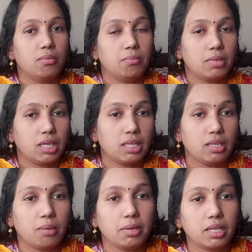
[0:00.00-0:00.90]
మీ
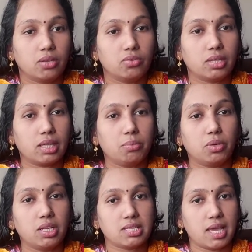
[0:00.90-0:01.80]
ఏమంటారు
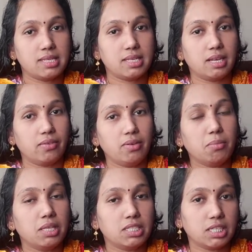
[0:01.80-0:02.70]
తగ్గిపోయిన సైజ్ అనేవి
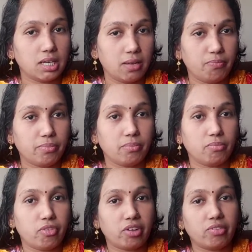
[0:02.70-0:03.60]
మంచిగా
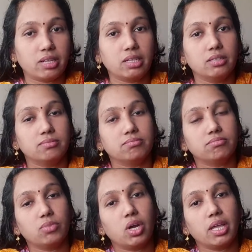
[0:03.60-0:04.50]
పర్ఫెక్ట్
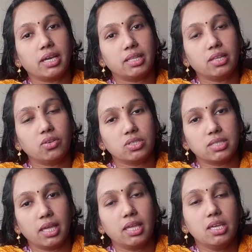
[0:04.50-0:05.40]
బాడీకి అయితే
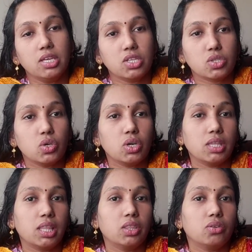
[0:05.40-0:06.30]
వస్తాయి సో
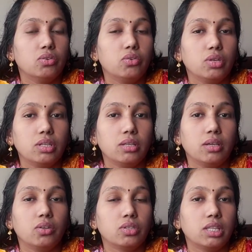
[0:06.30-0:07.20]
ఇది ఎందుకు
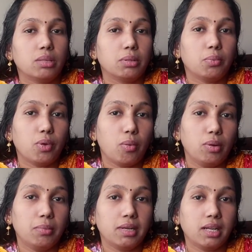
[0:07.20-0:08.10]
ఈరోజు ఇంత పెద్ద
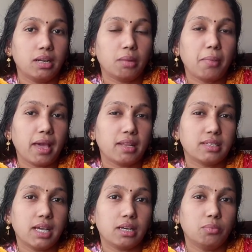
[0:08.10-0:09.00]
ప్రాబ్లం అన్నానంటే
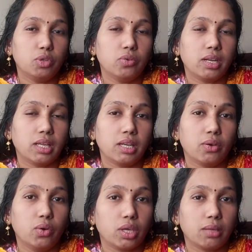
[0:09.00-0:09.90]
మ్యారేజ్ కాక ముందు వరకు అంటే
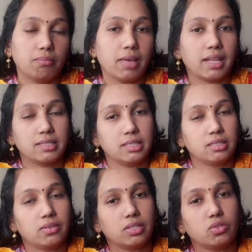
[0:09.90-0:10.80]
ఓకే మ్యారేజ్ అయిన
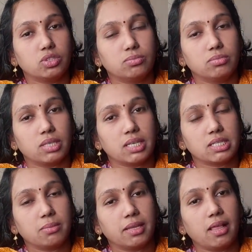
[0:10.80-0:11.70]
తర్వాత కొంచెం
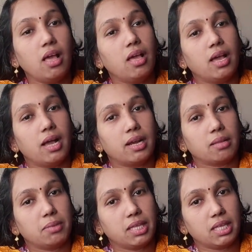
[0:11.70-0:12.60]
కష్టమే కదా అంటే మీ